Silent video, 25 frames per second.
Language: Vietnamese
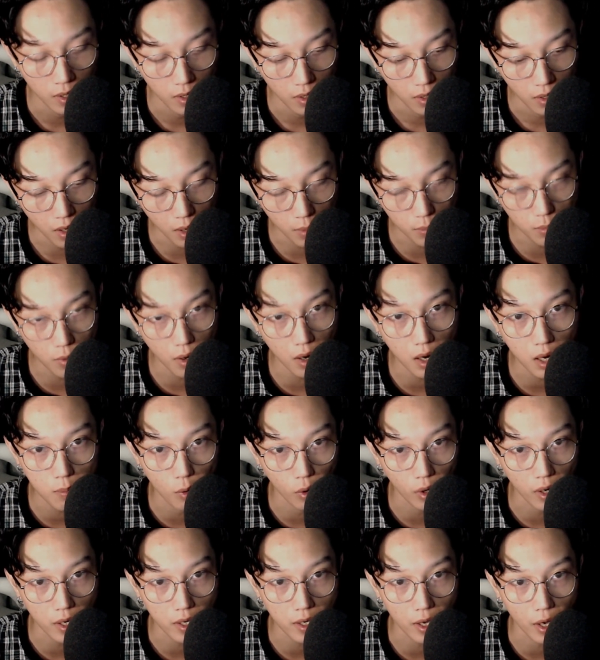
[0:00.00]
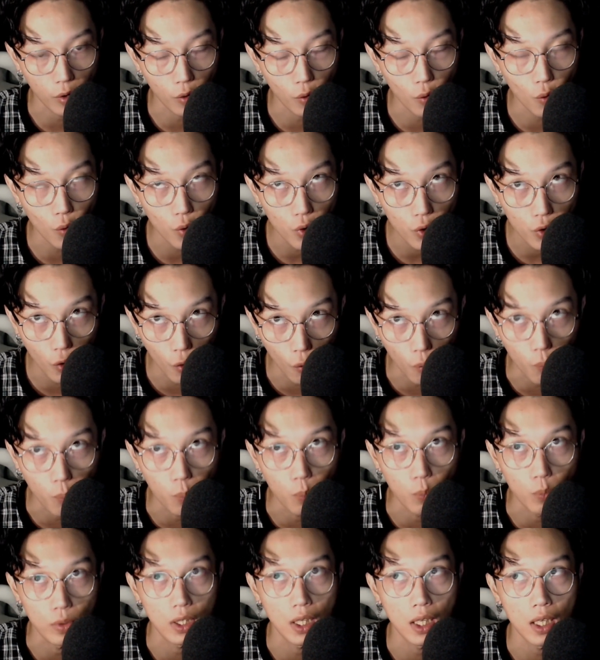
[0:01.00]
Hôm đó là một cái ngày cuối
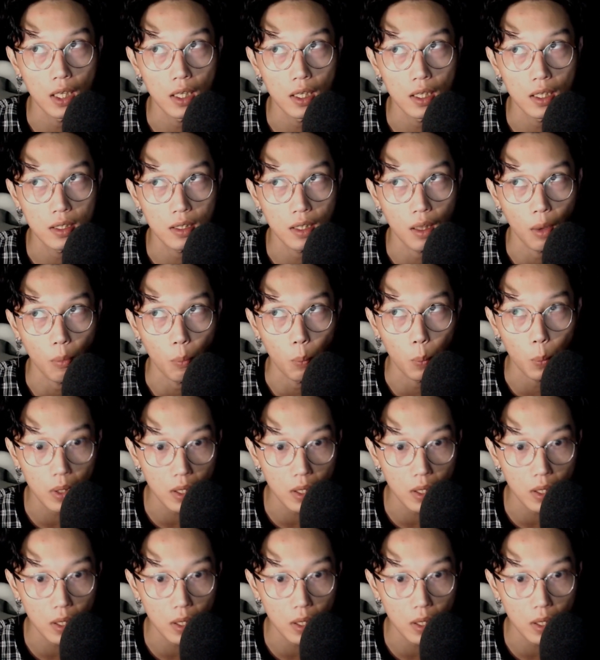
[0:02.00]
cùng thi tổng